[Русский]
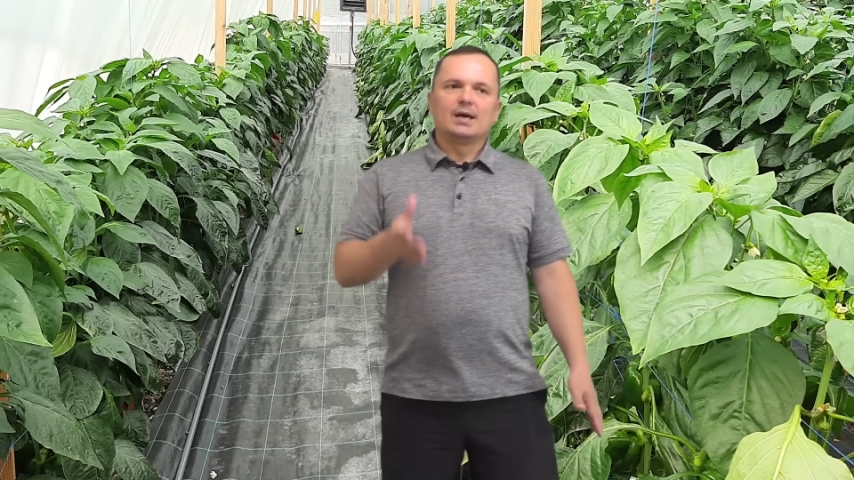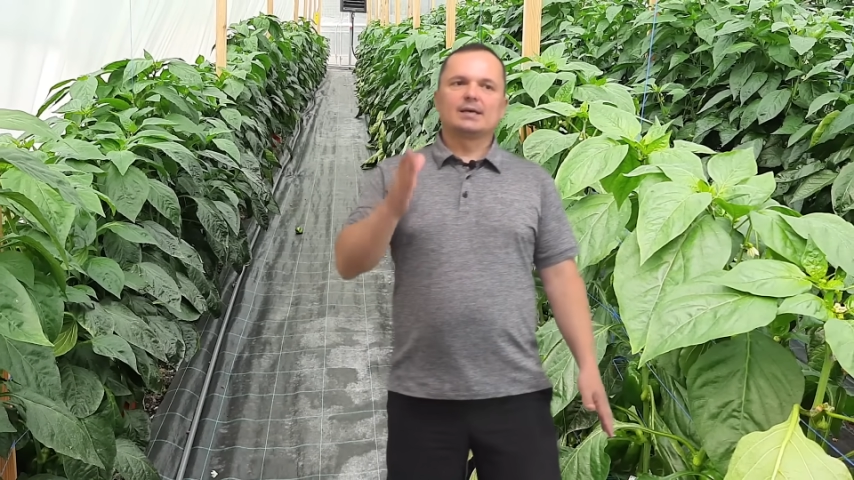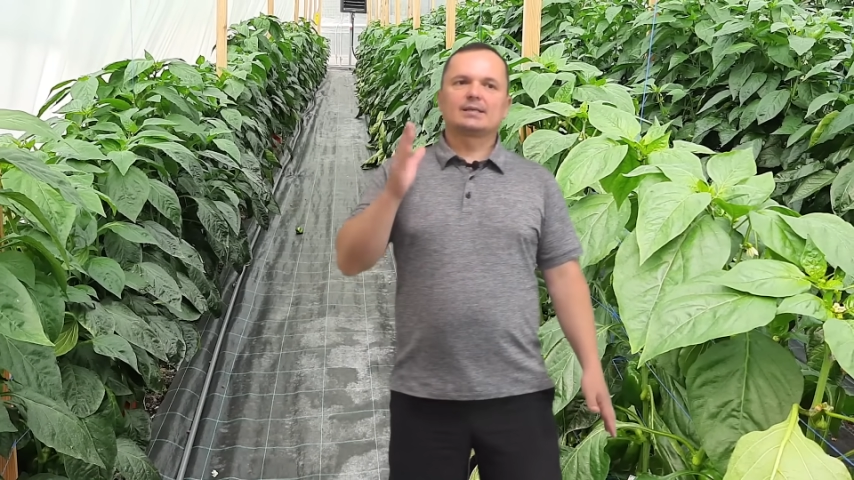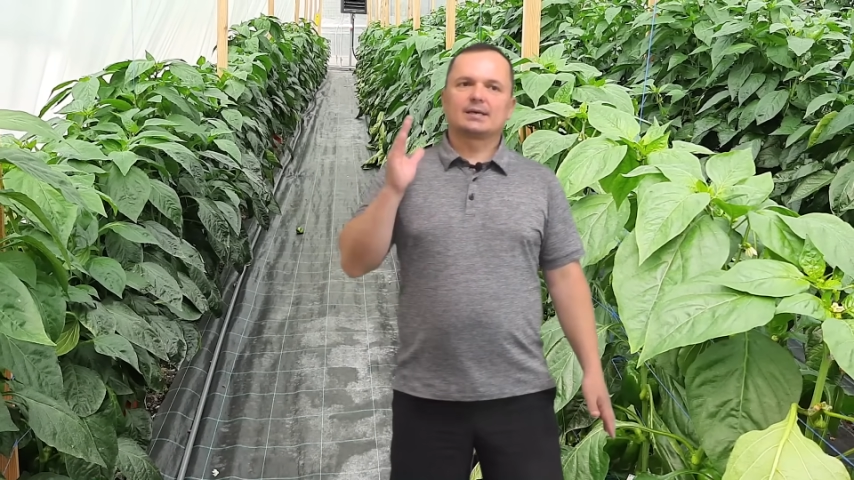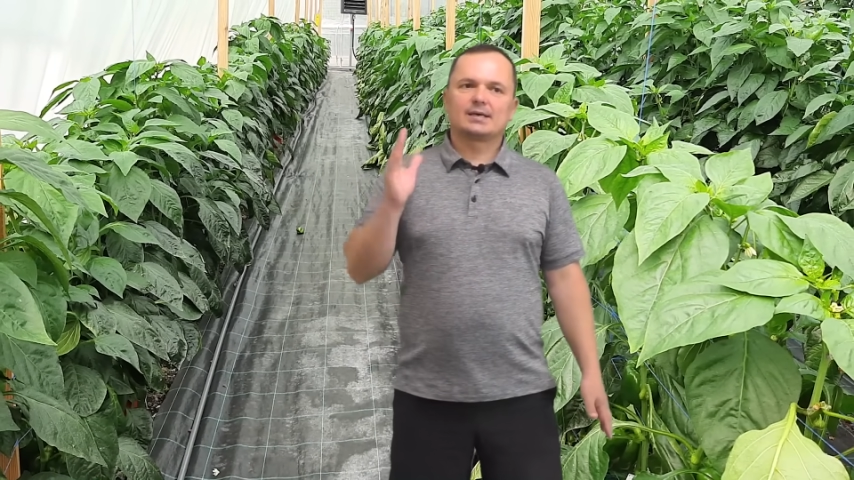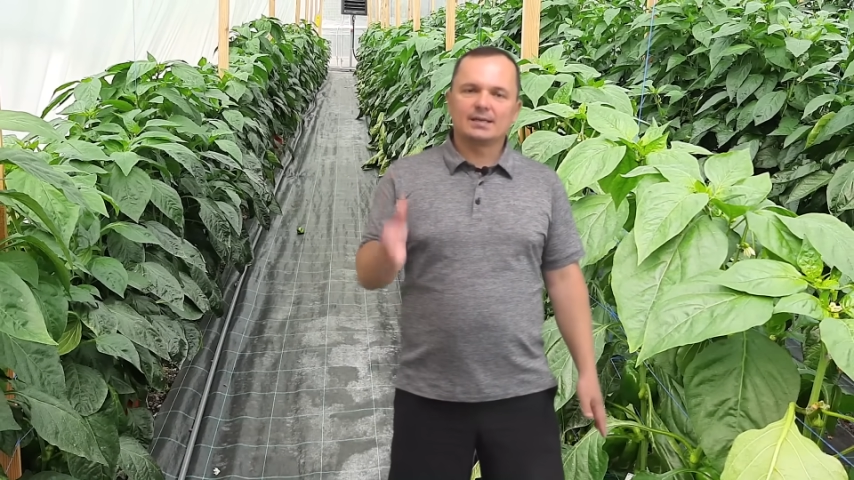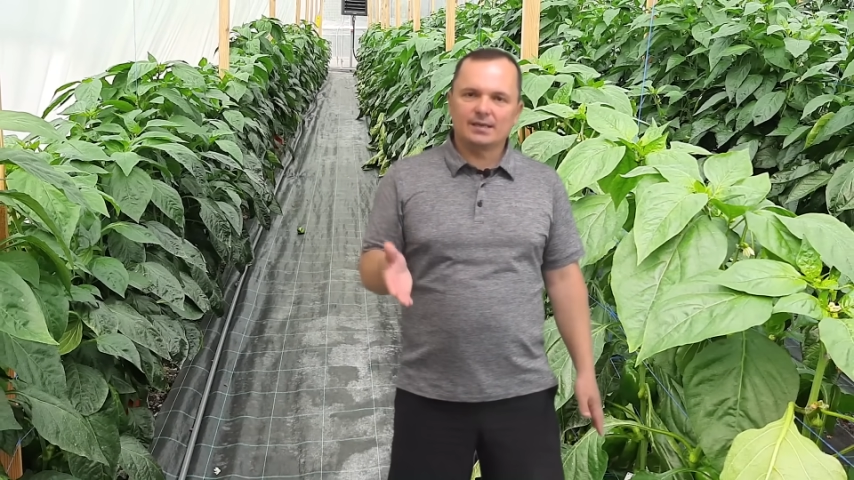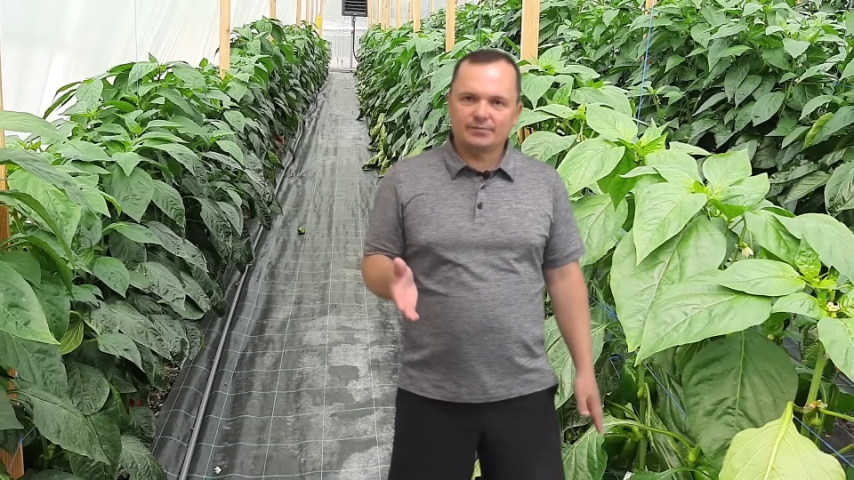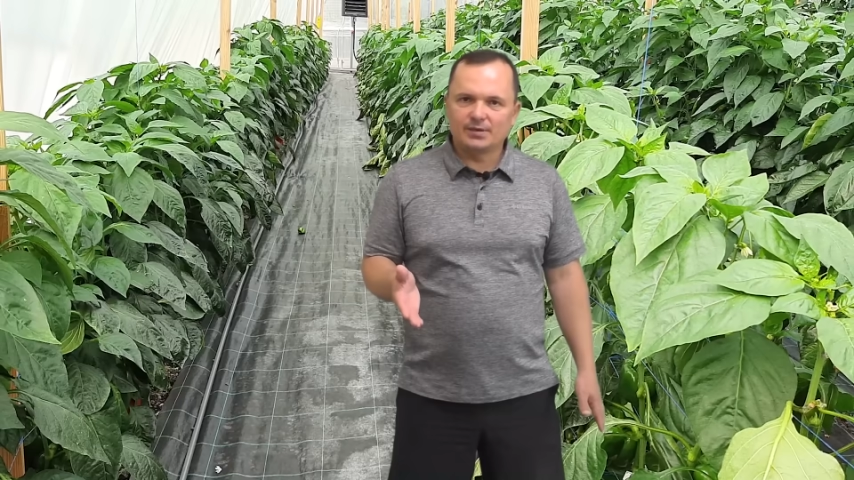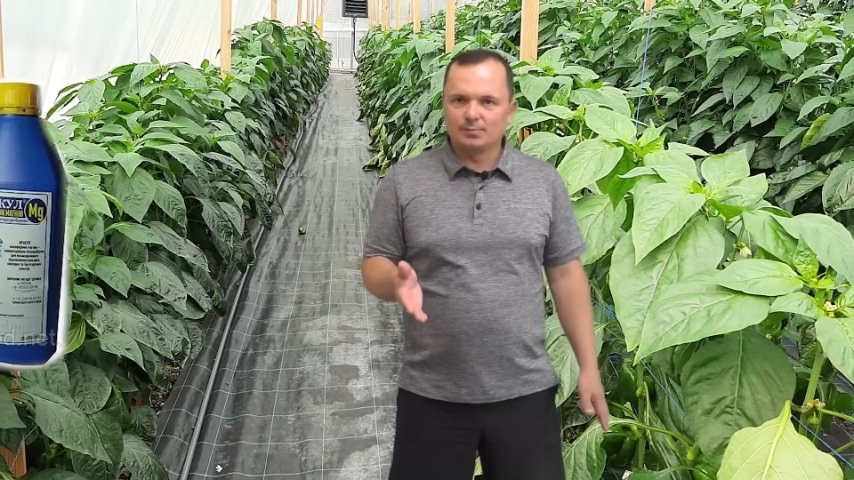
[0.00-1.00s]
Это
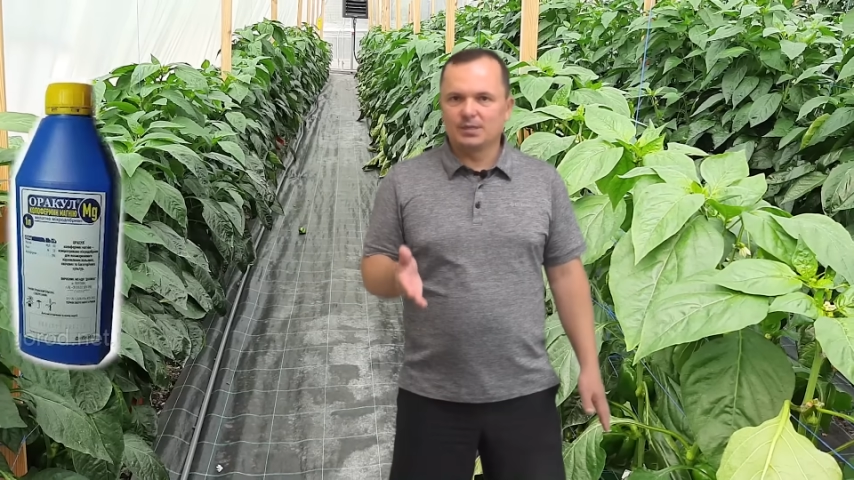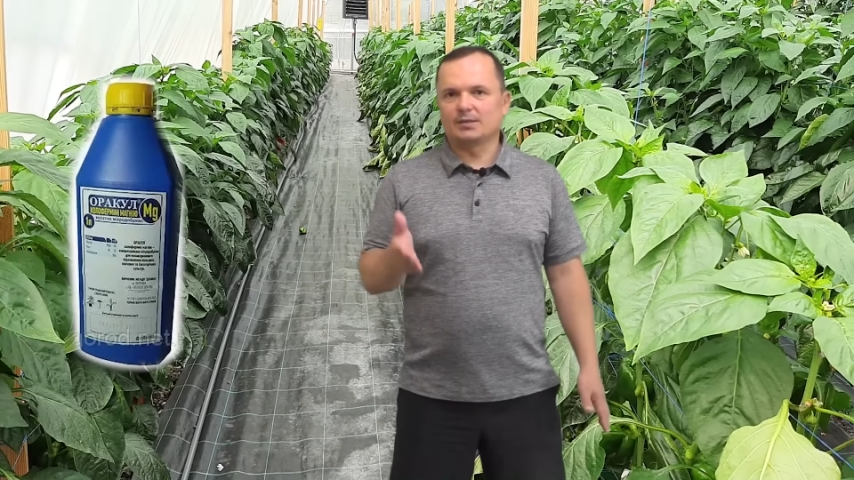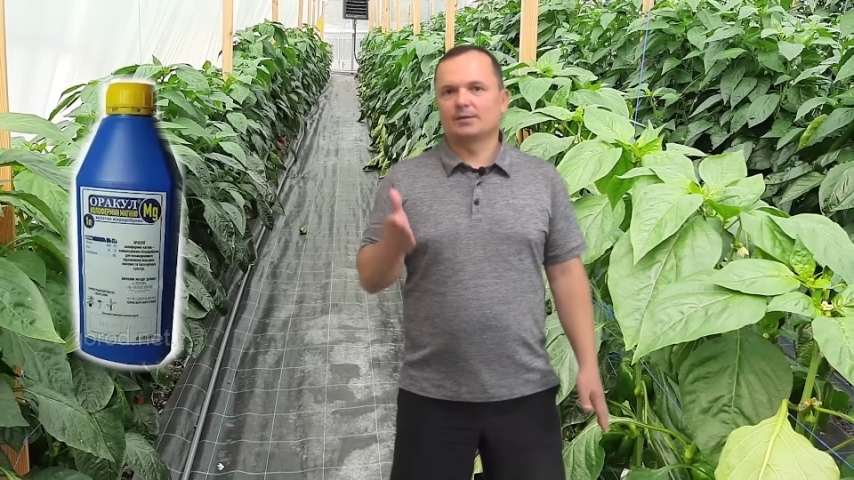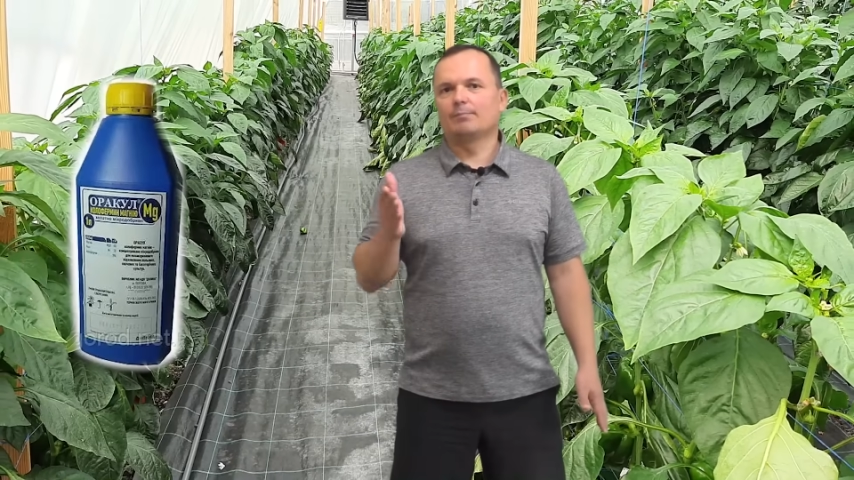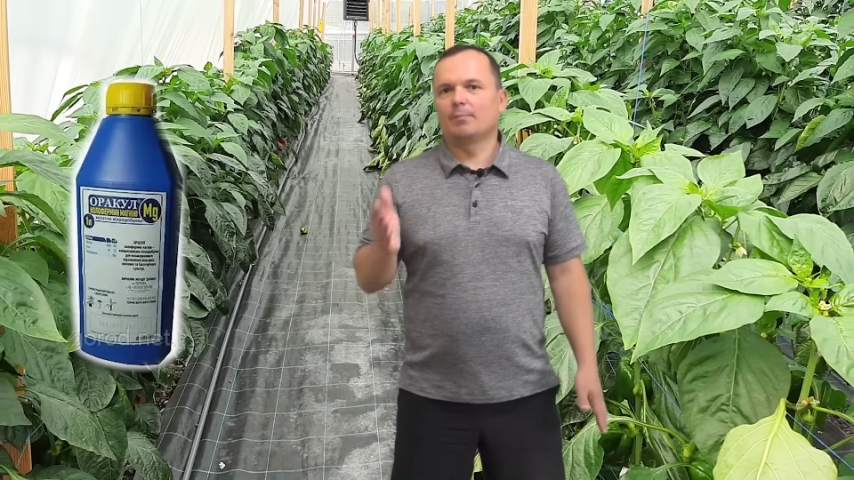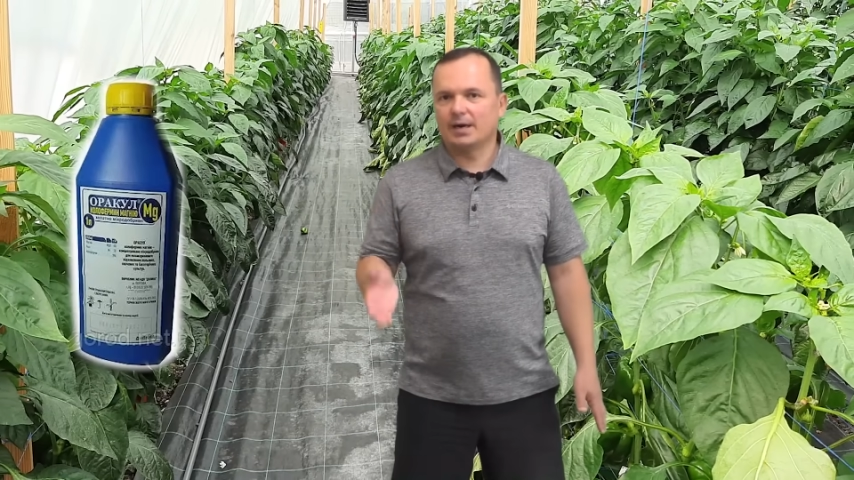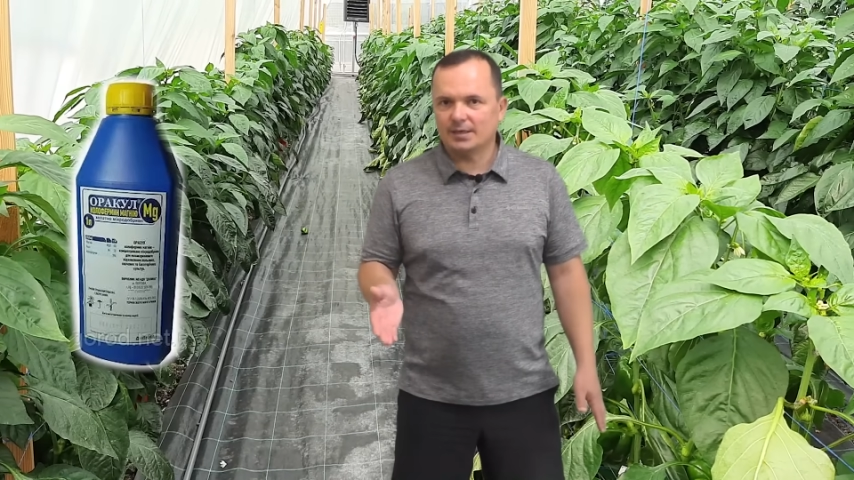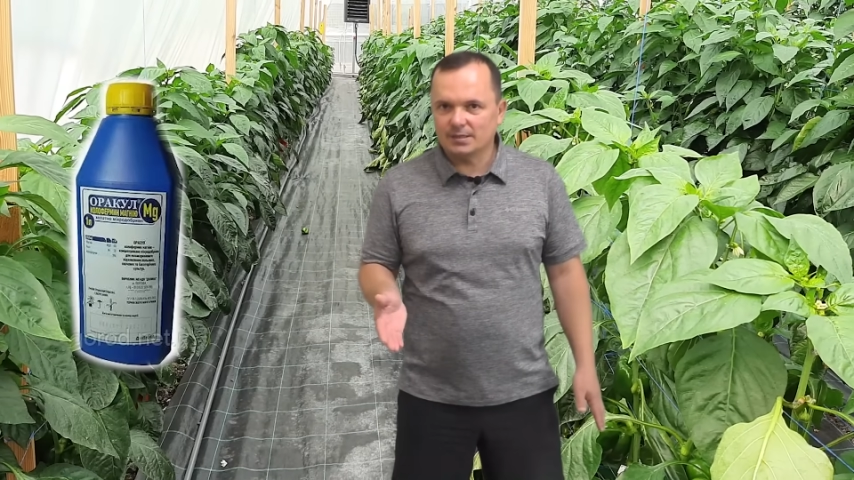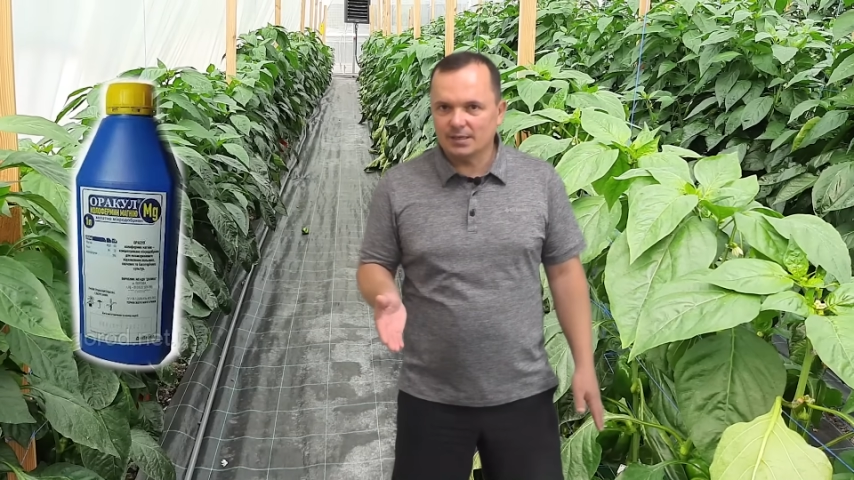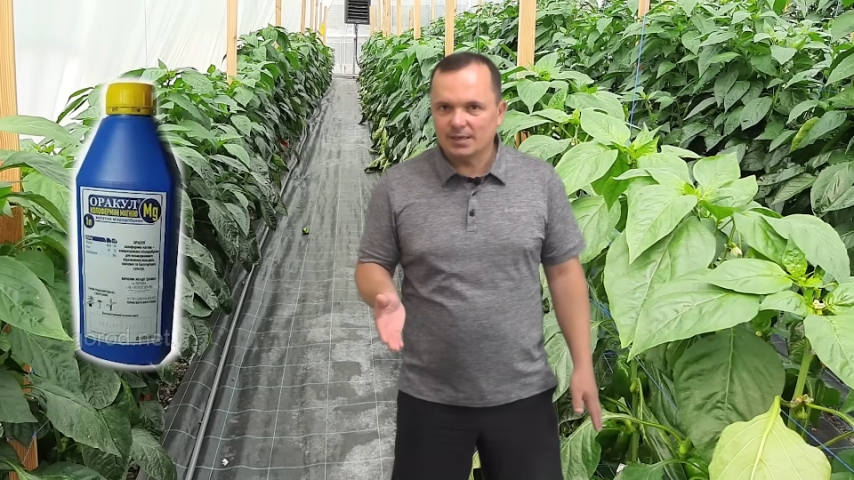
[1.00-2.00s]
калофермин
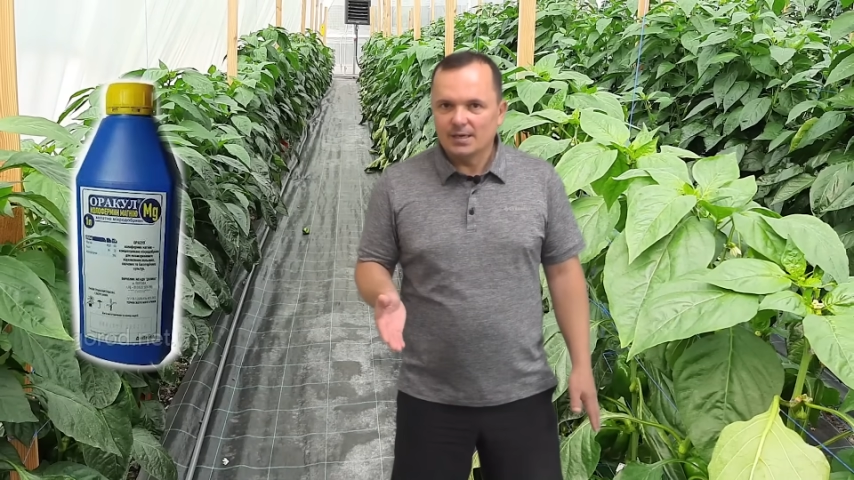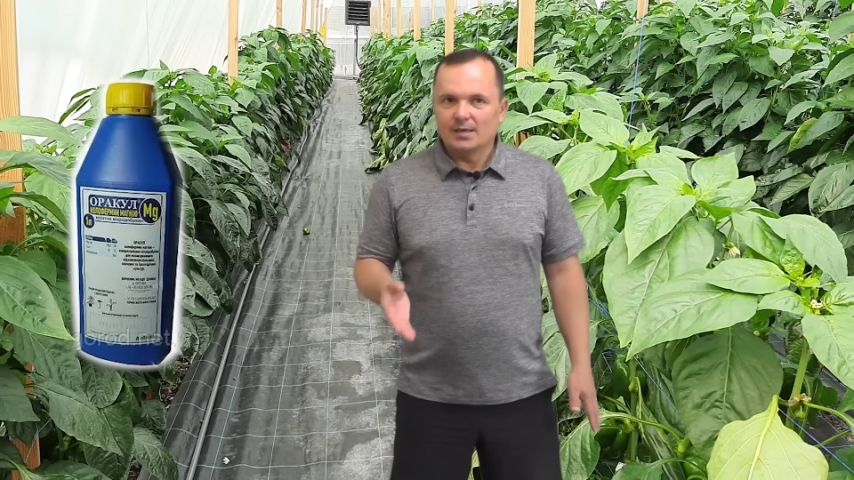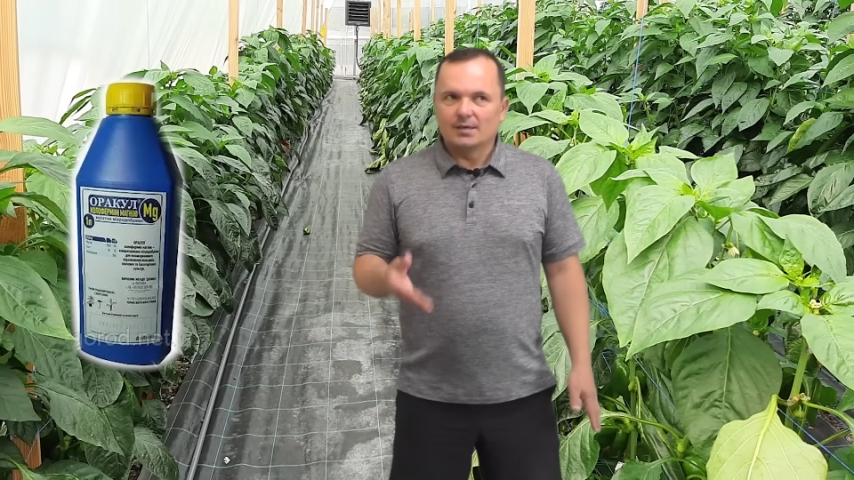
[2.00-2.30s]
магния.